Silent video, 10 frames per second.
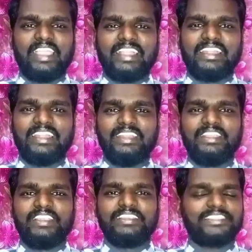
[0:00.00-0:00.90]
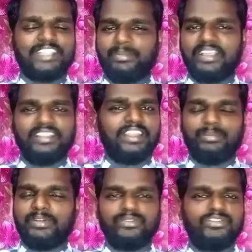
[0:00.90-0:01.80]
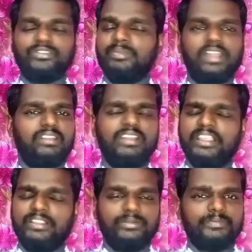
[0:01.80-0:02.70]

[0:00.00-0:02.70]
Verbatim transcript: ఎక్కడండి సమాధానం మా కుటుంబాల్లో లేదు